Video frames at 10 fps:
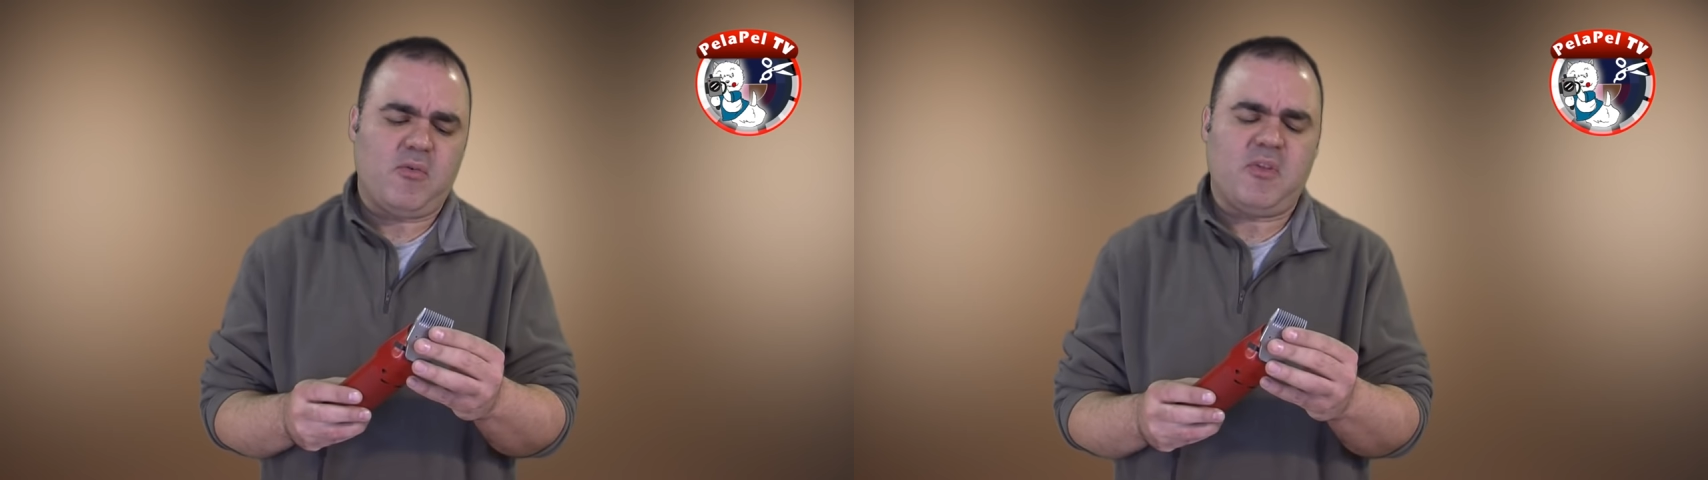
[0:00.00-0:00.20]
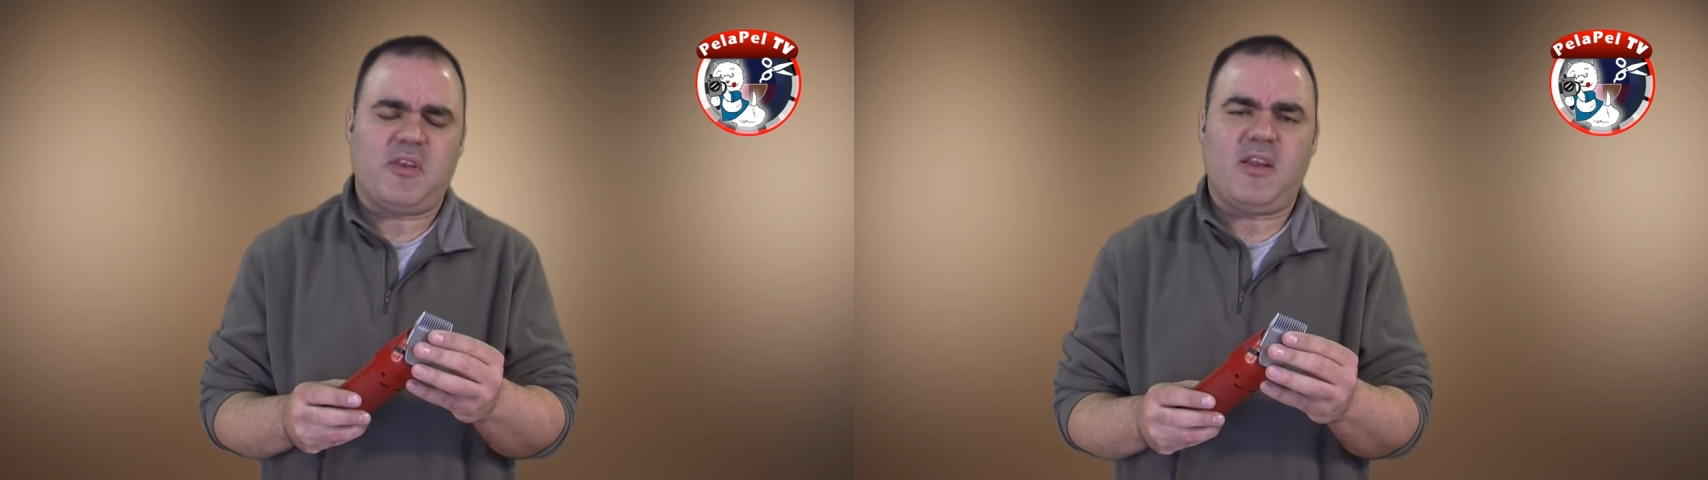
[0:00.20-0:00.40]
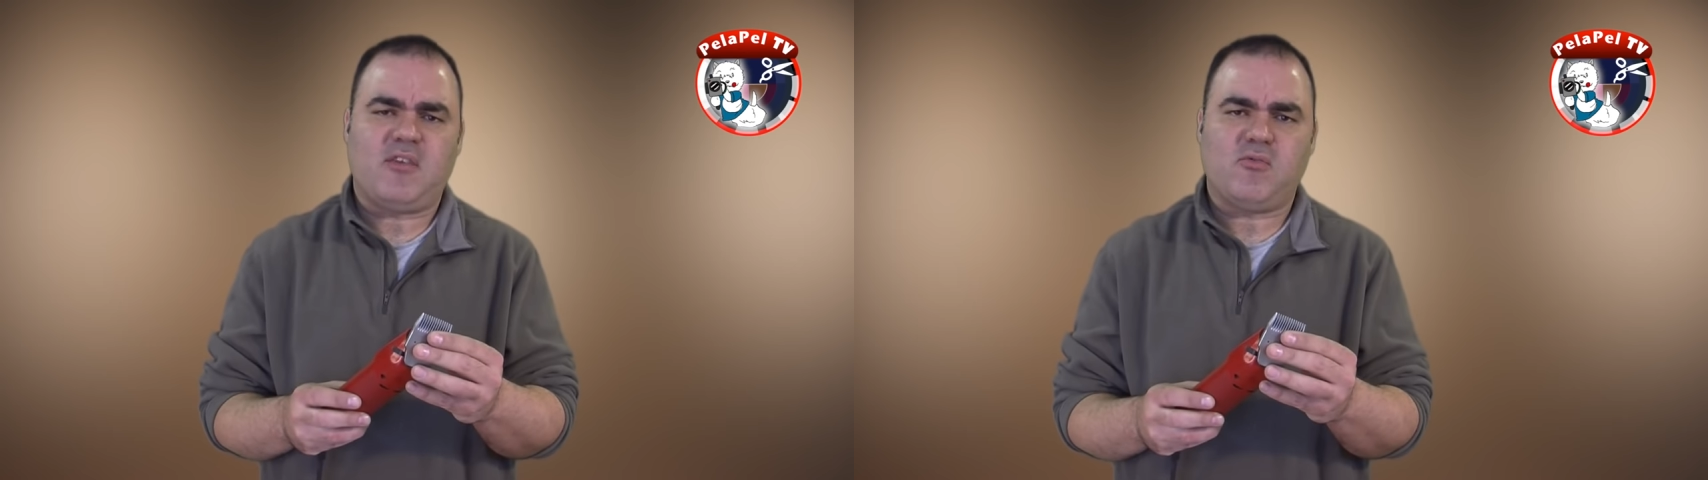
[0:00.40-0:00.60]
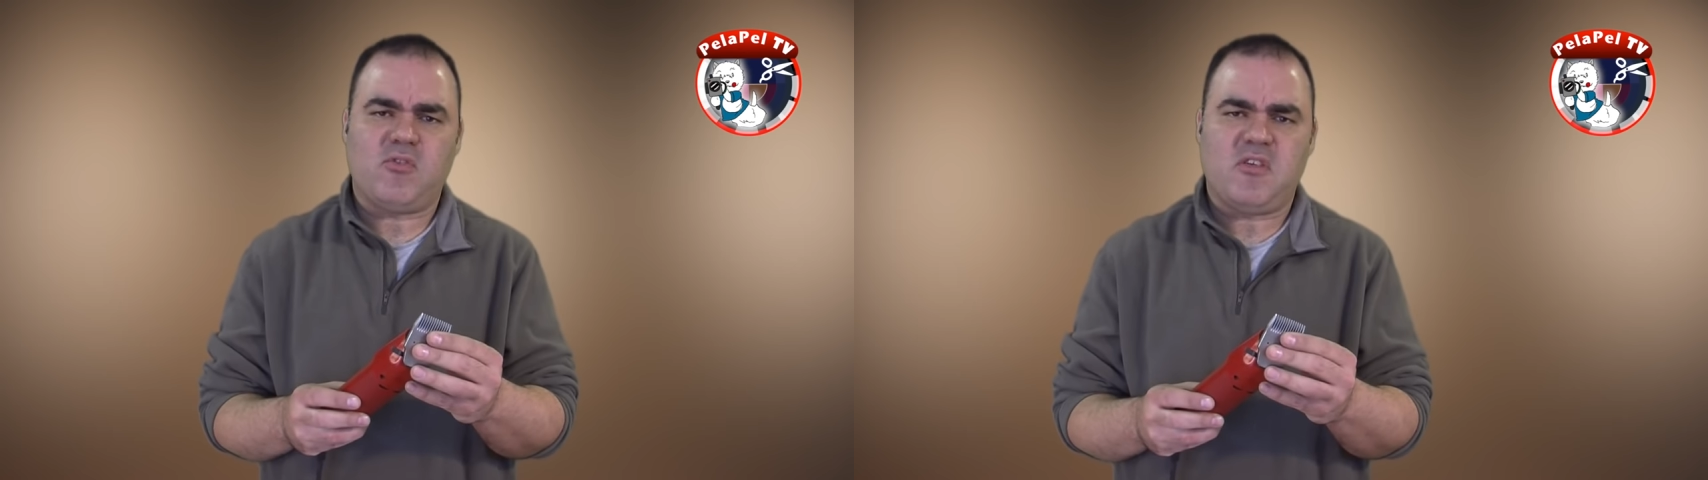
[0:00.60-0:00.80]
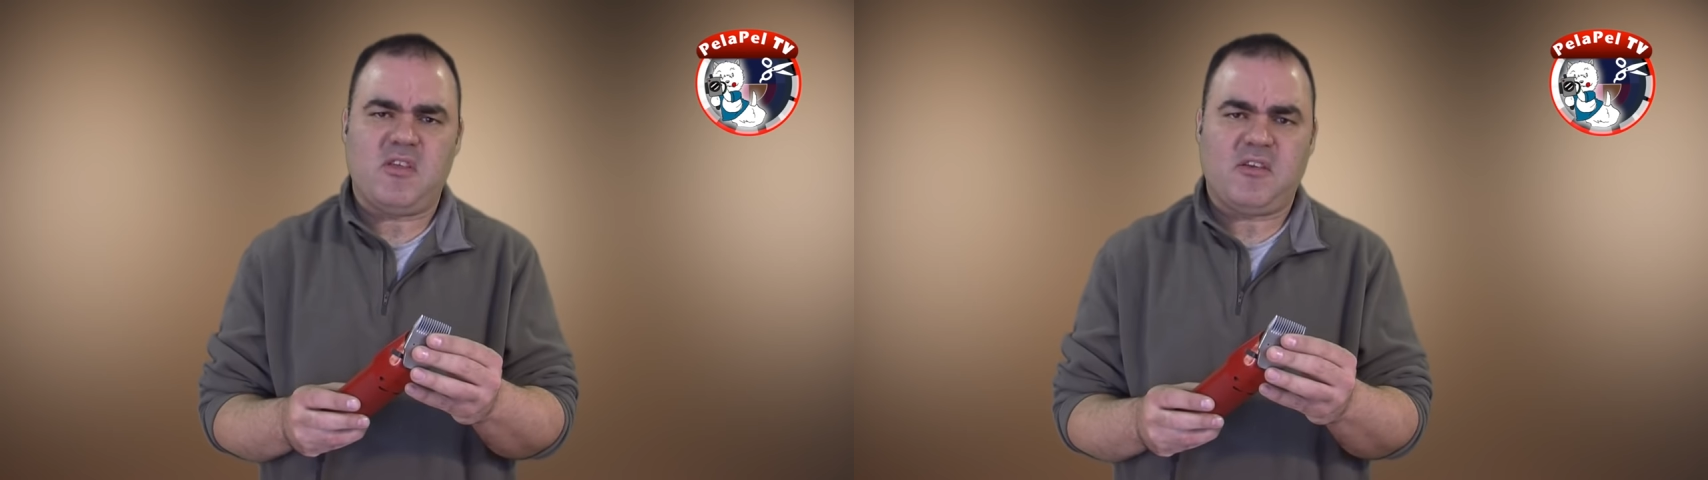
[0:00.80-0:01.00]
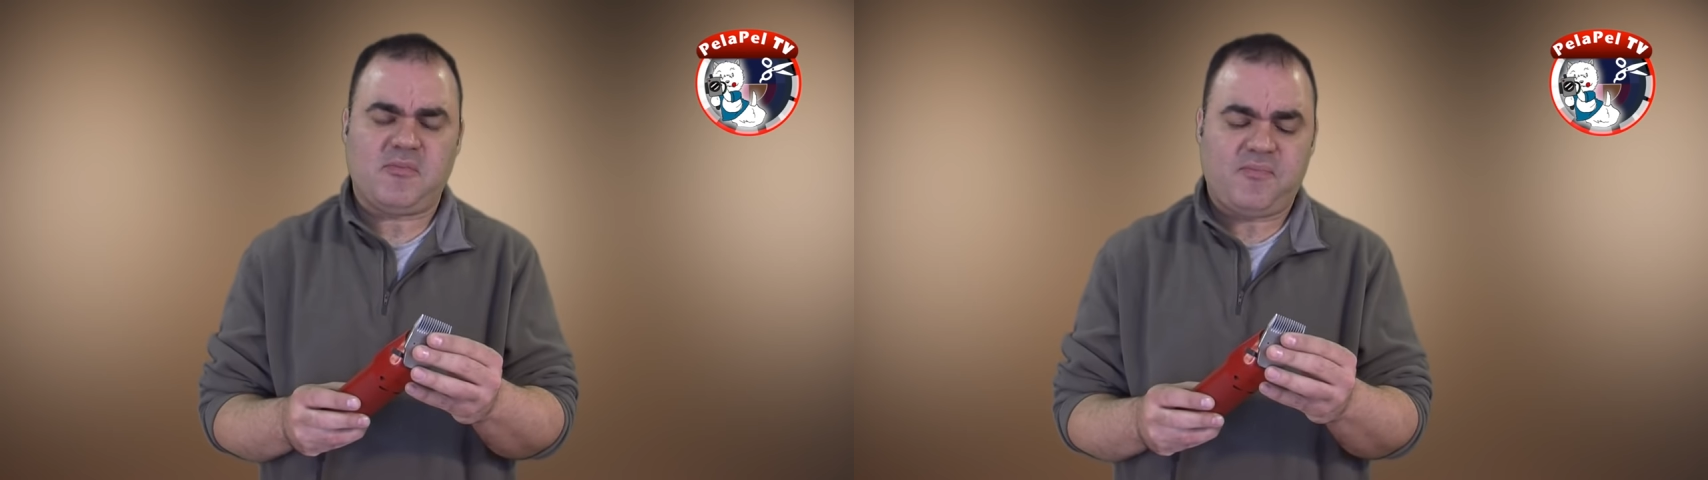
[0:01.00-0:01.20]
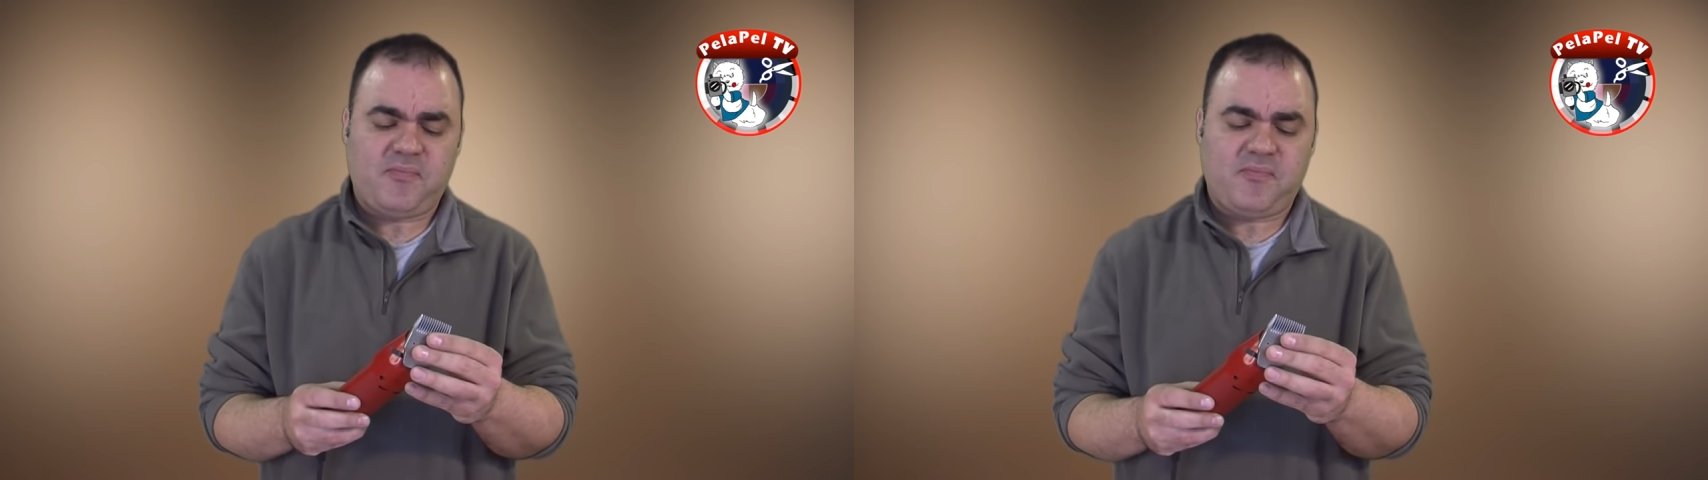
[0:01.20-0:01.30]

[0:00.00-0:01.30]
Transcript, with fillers: encuentran las cuchillas.